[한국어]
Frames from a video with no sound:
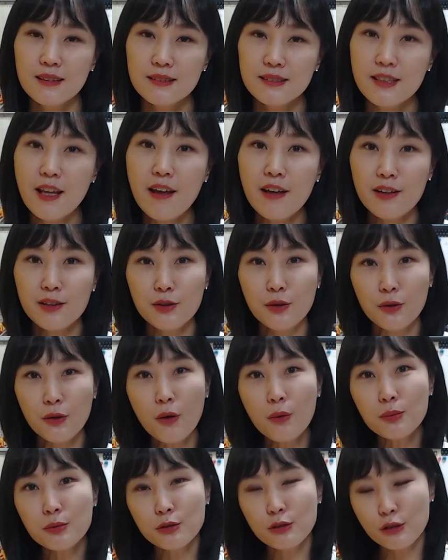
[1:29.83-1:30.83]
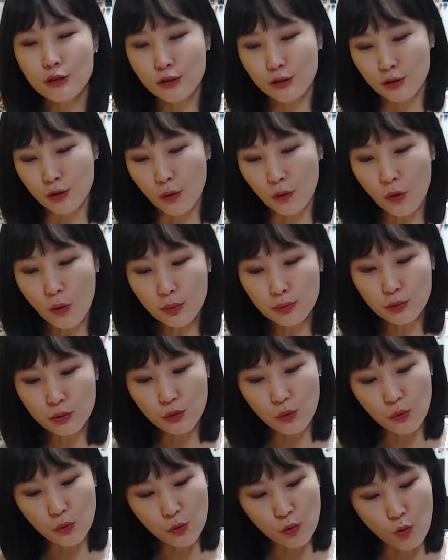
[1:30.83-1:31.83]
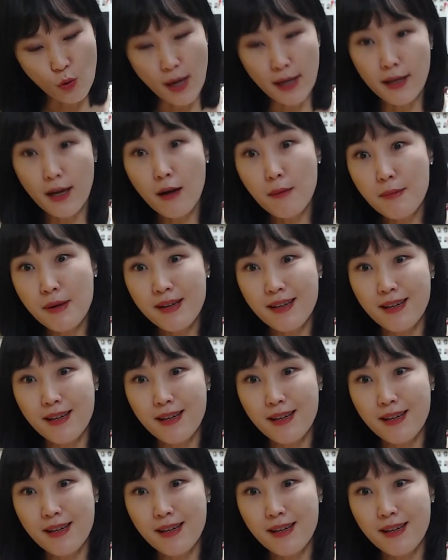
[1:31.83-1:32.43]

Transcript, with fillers: 네, 여러분, 여러분도 와야마